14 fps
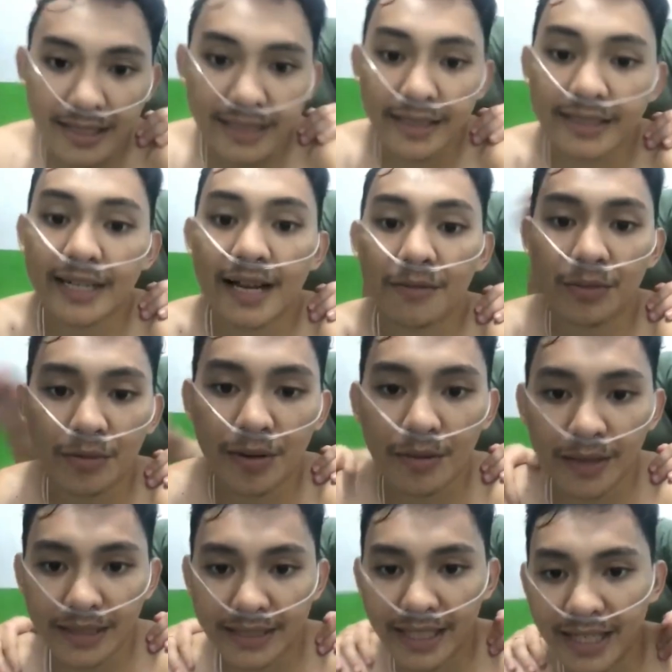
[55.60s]
si senang papa
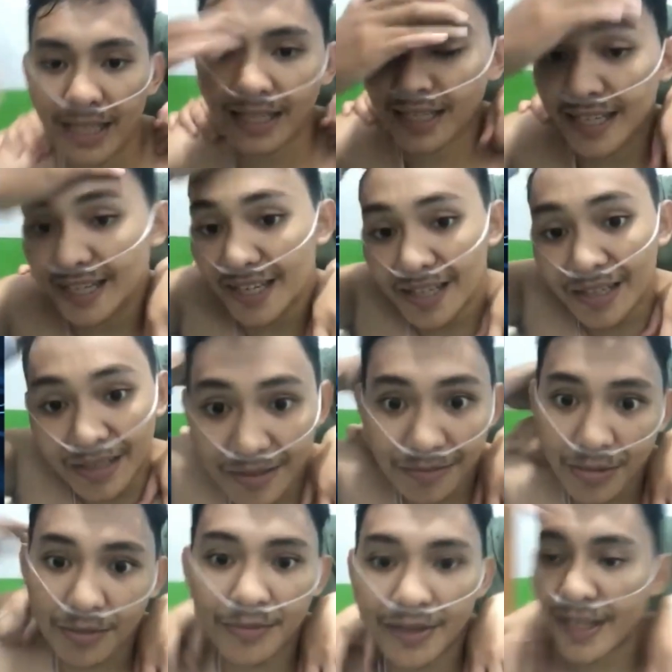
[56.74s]
papa siang.
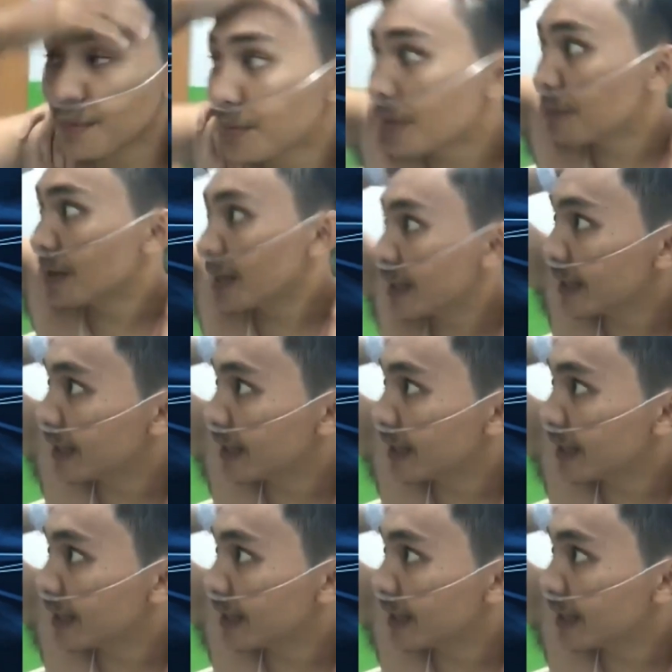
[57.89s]
Mama anak mama.